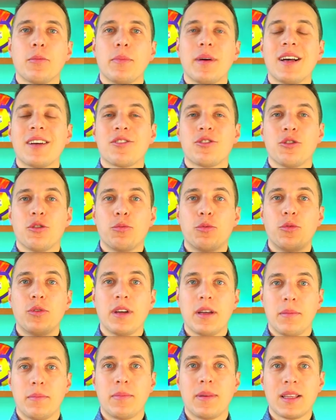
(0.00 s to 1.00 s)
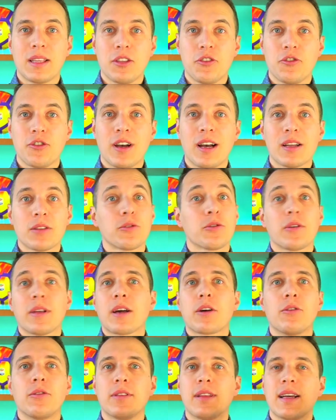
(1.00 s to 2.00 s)
perso oppure pareggiato
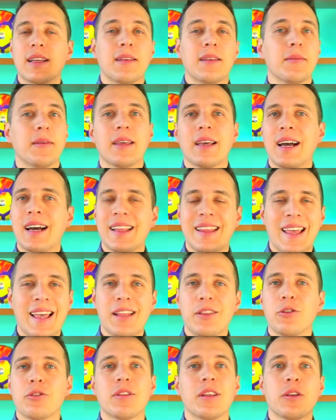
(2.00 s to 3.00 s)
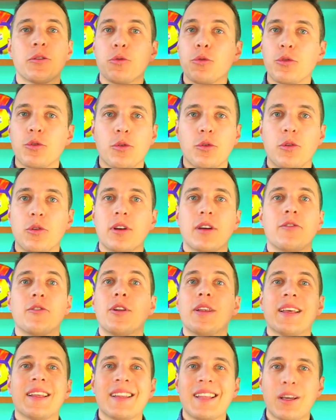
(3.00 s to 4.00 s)
raccontatemi aneddoti, tutto quello che
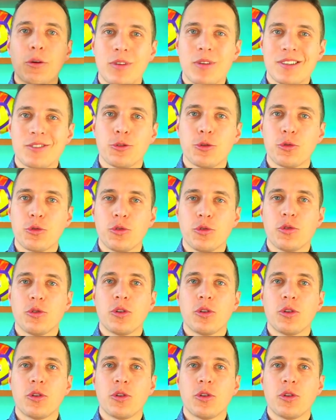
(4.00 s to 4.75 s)
volete qua sotto.